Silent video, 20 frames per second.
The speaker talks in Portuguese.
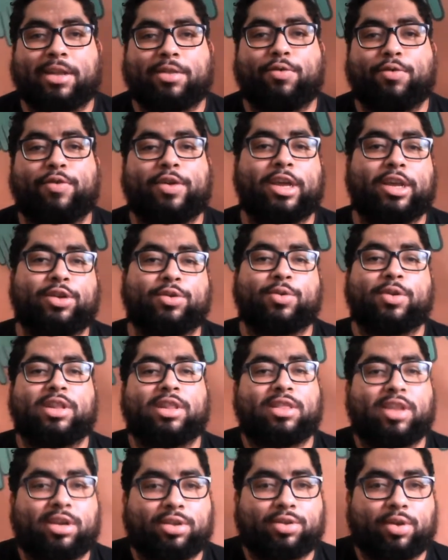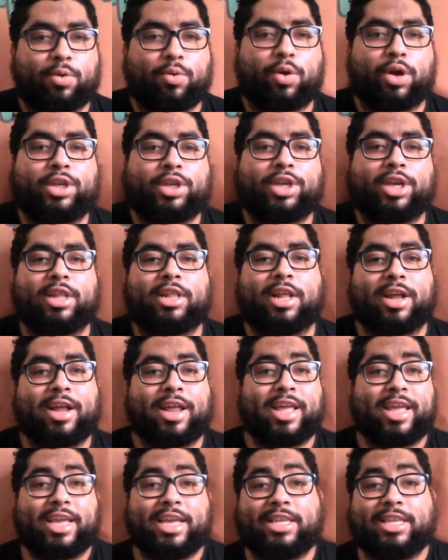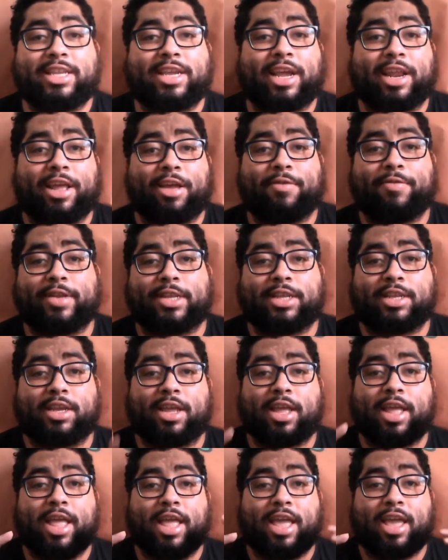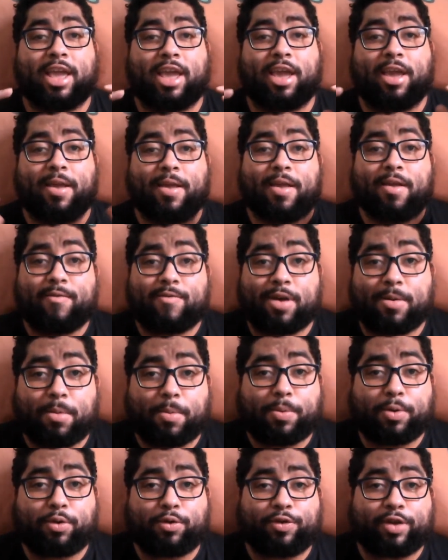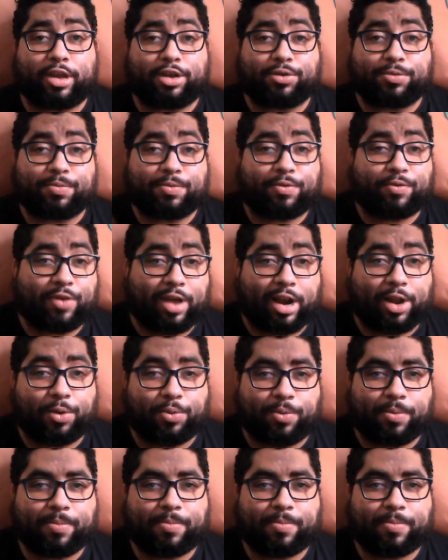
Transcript: o vídeo, deixa sua curtida, inscreva-se e vamos pro vídeo. Valeu!